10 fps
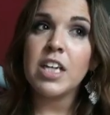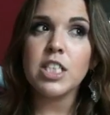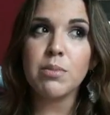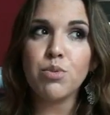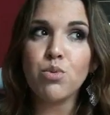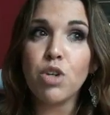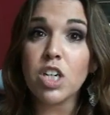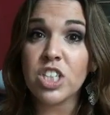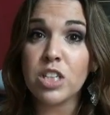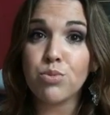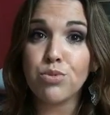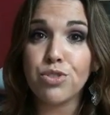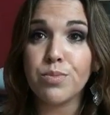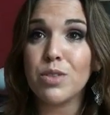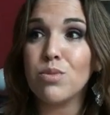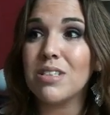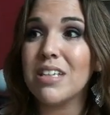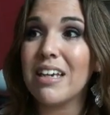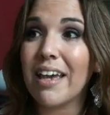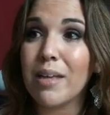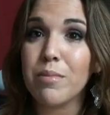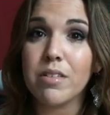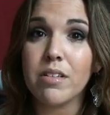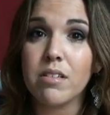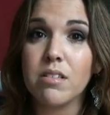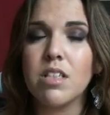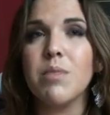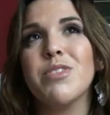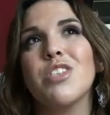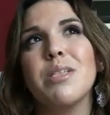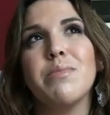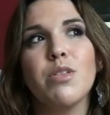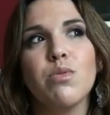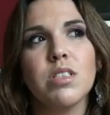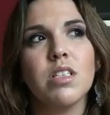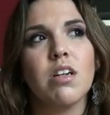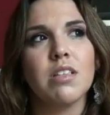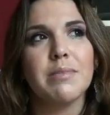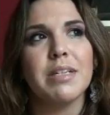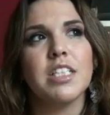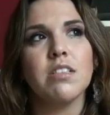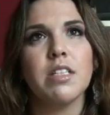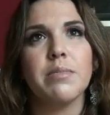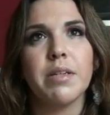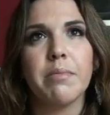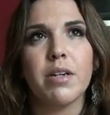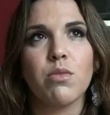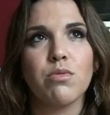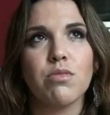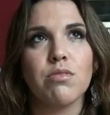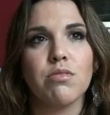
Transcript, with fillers: J'aime beaucoup leur douche, mais tout ce qui est crème non, parce que j'aime bien aussi leur démaquillant, il est bien par contre.